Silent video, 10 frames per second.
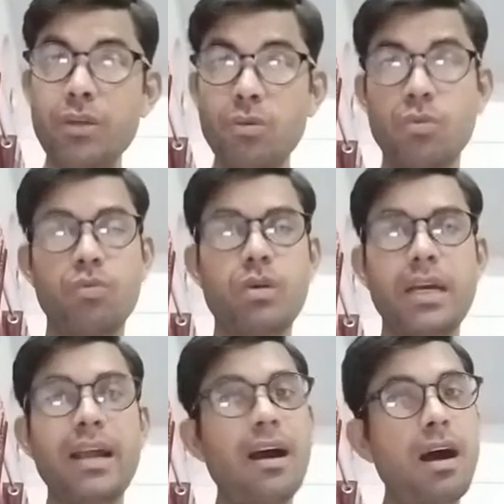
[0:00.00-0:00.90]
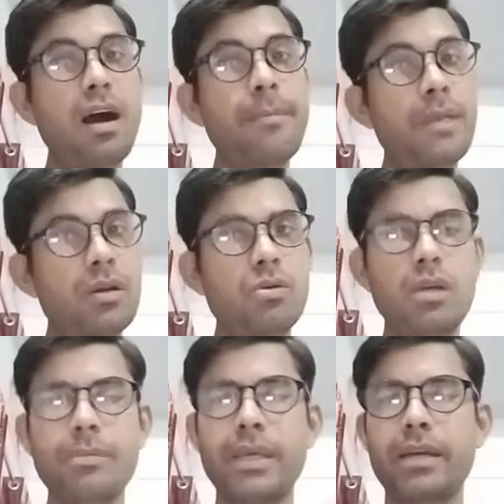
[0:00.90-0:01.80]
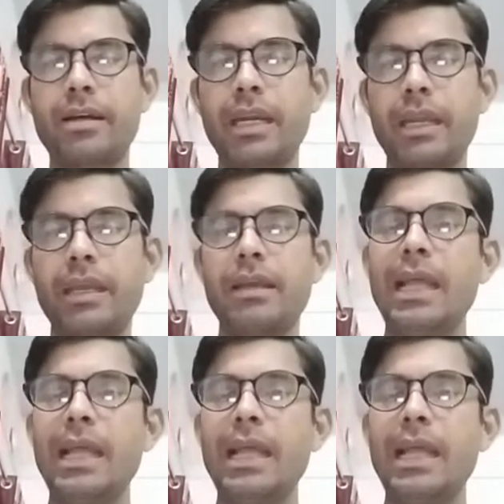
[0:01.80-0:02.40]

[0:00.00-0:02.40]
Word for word: डू वो कह रहा हाँ बिल्कुल हम ये करेंगे